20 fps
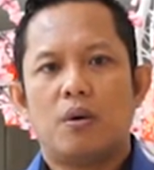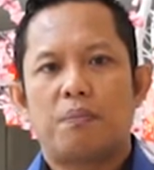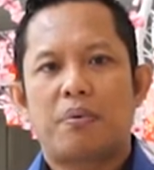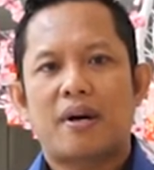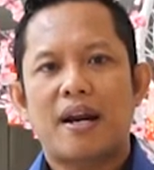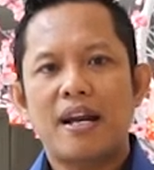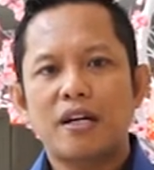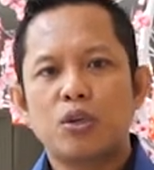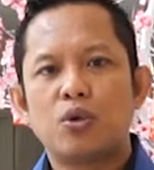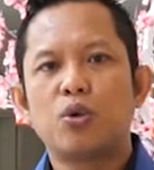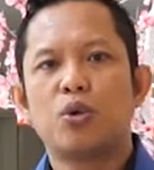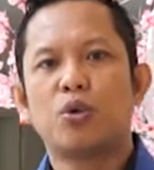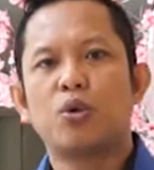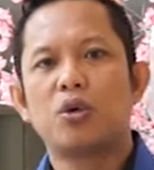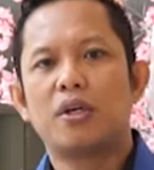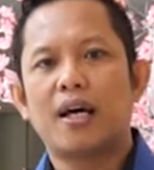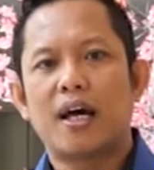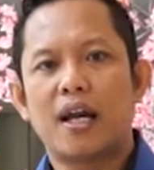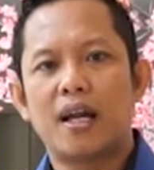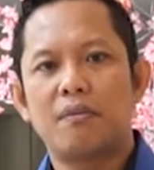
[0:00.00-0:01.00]
Peran
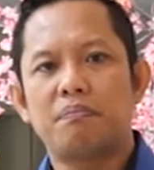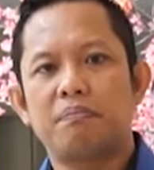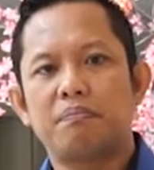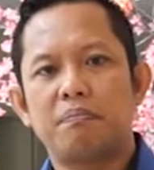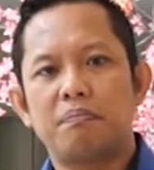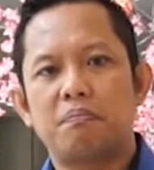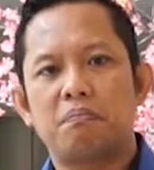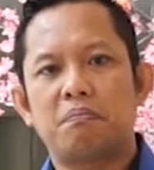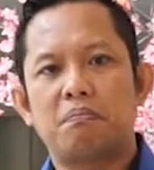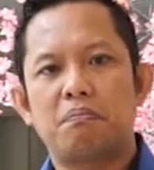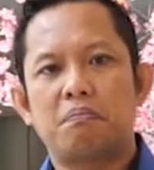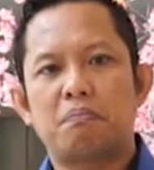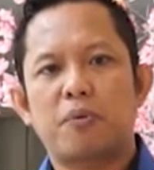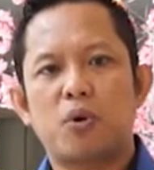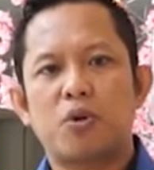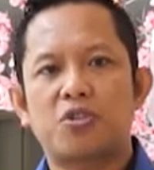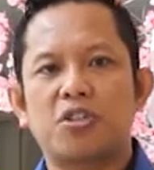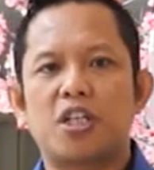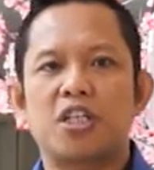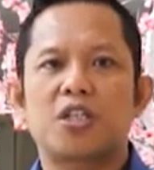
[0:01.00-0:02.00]
guru dalam
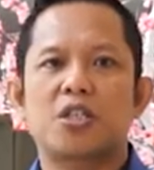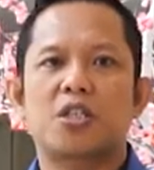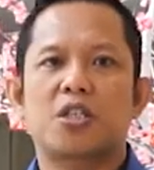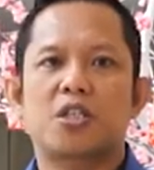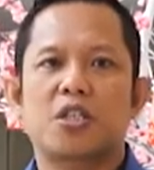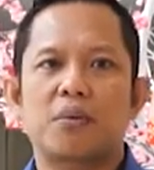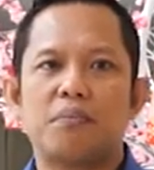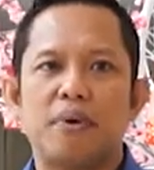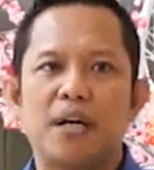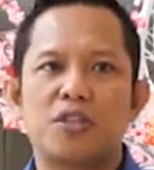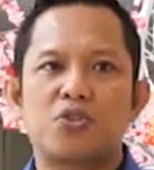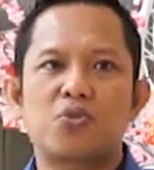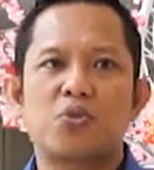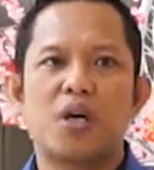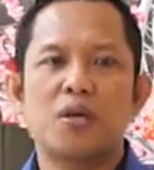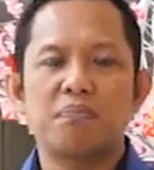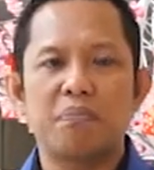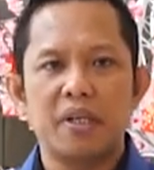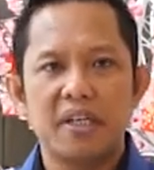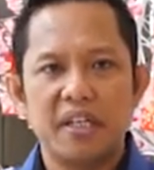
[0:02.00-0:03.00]
proses
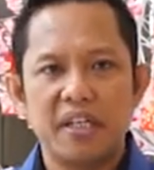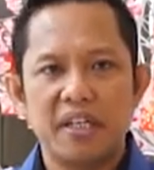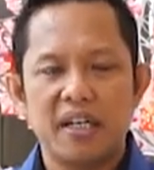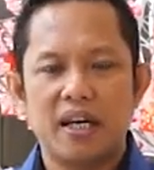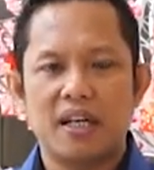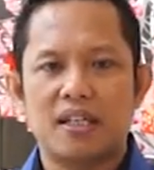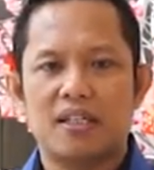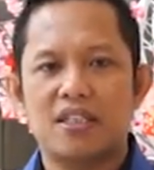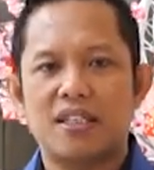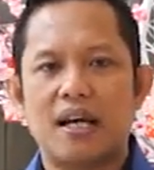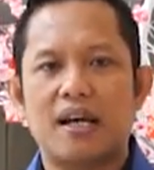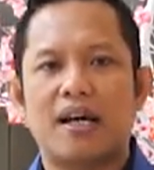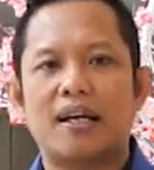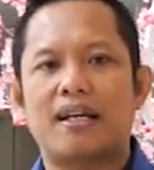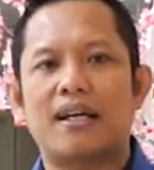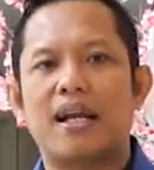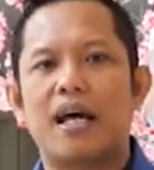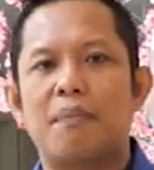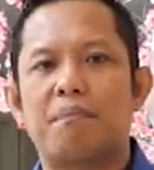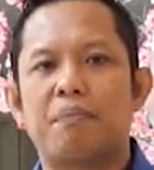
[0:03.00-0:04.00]
kemajuan pendidikan
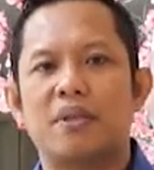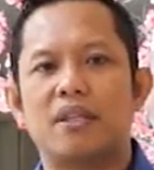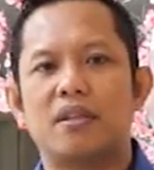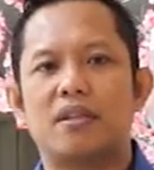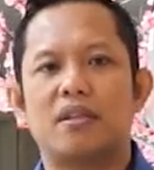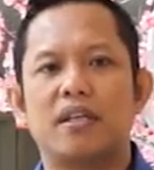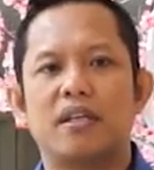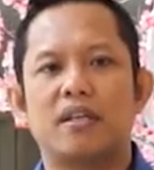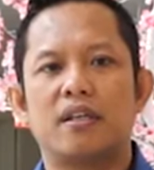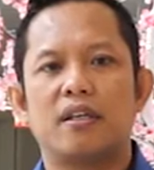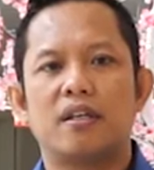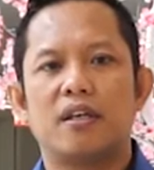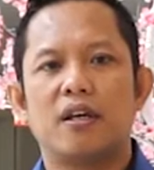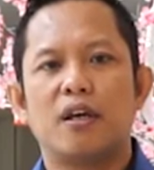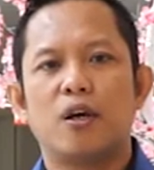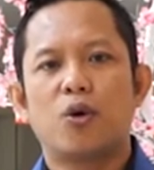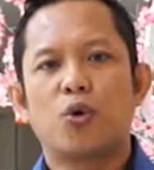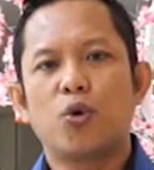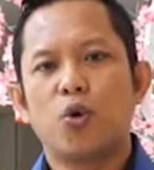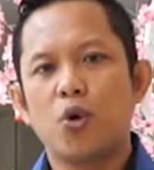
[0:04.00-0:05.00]
sangatlah penting.
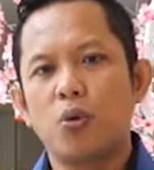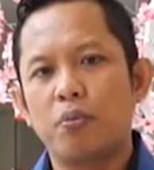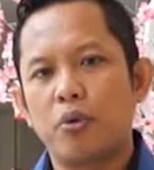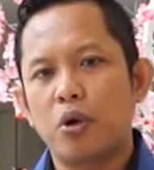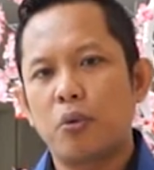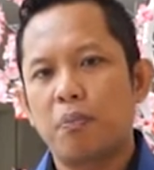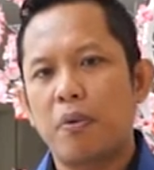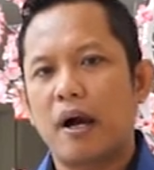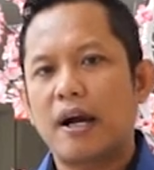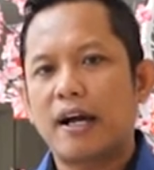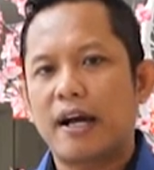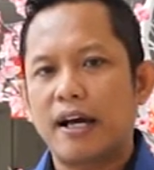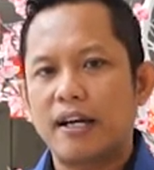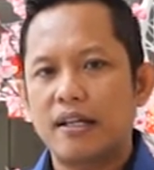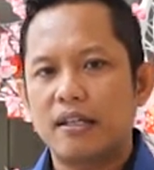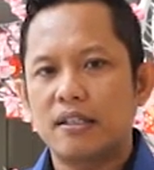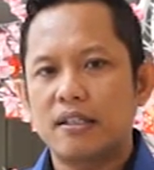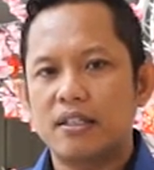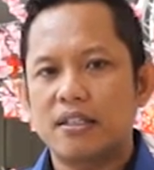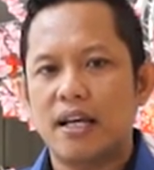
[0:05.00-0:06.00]
Guru
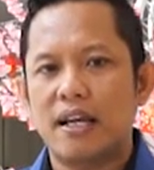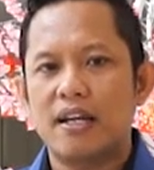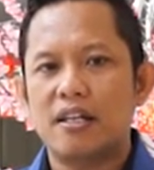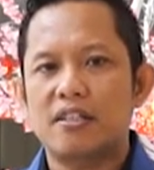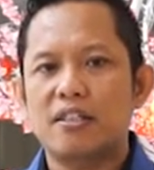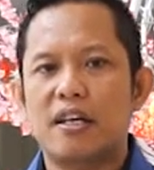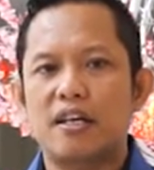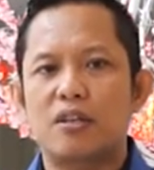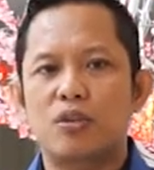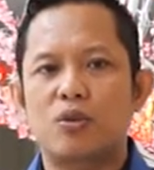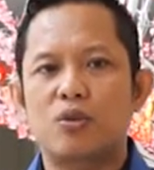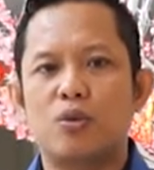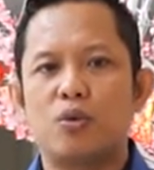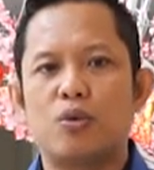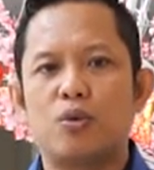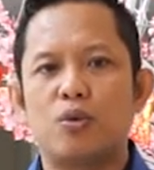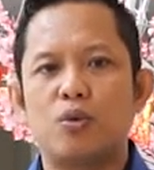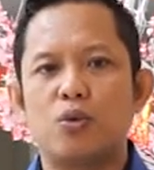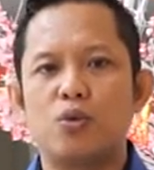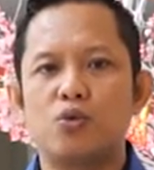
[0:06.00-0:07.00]
merupakan salah satu
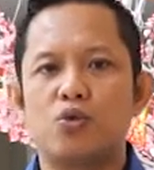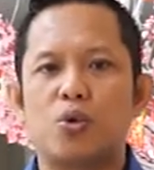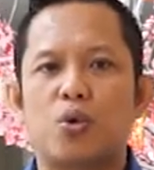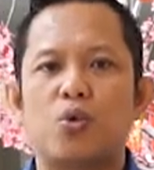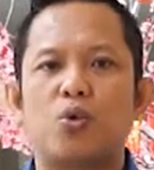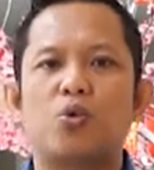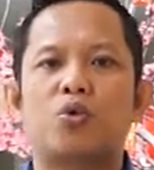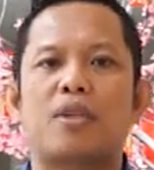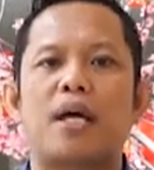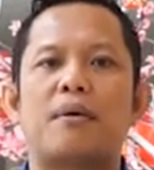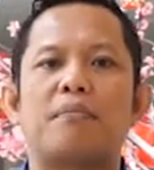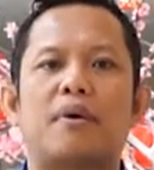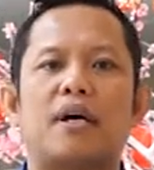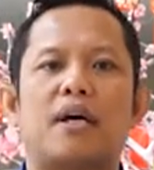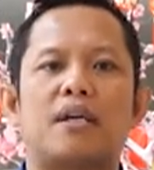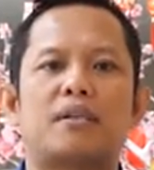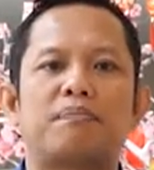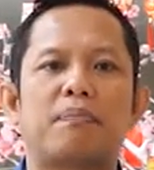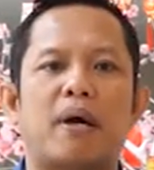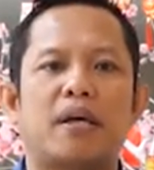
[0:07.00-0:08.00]
unsur
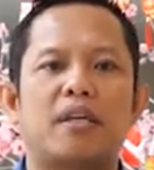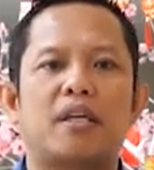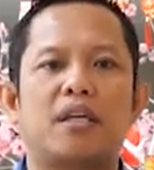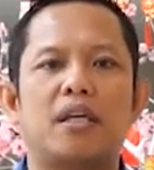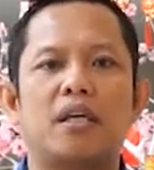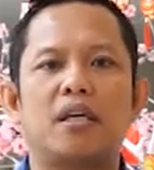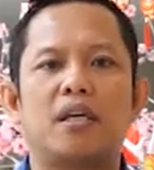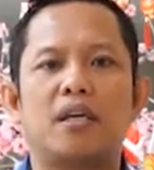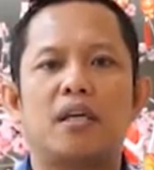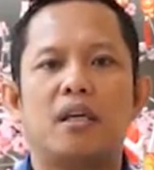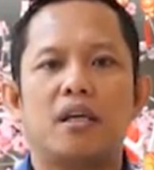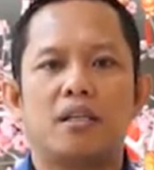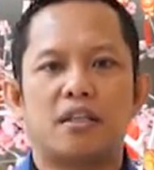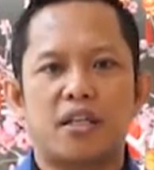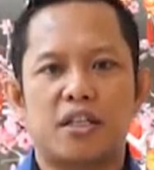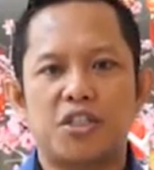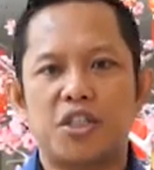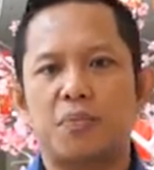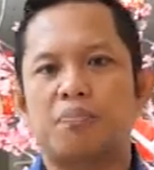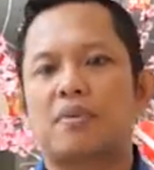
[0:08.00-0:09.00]
utama bagi
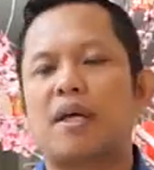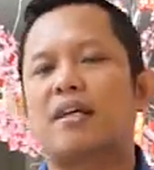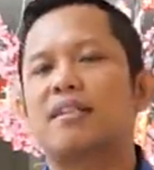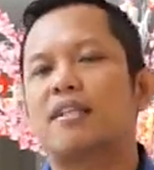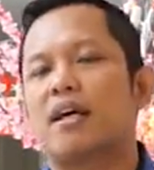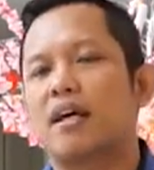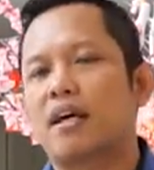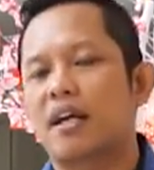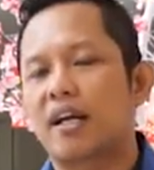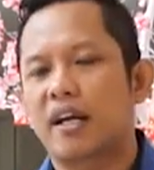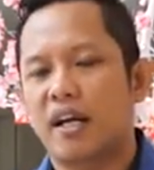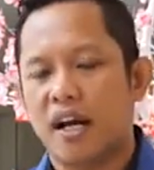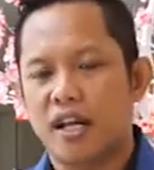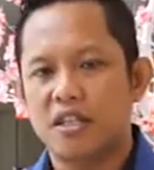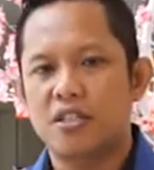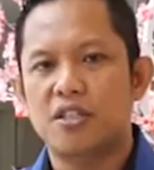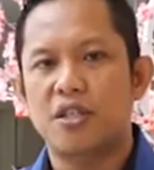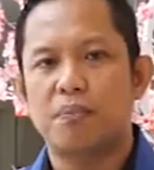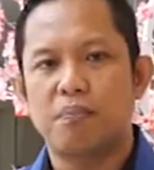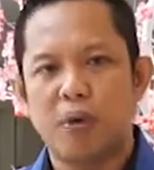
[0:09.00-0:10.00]
terciptanya
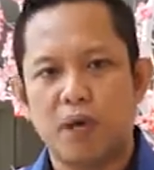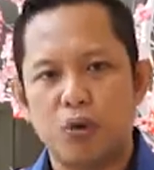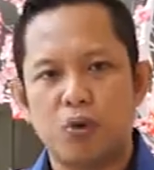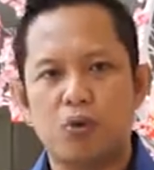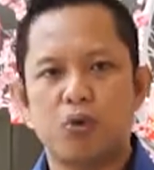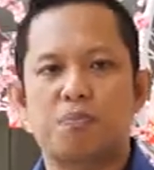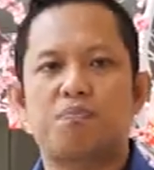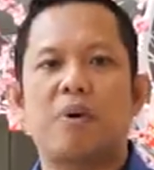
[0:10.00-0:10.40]
generasi penerus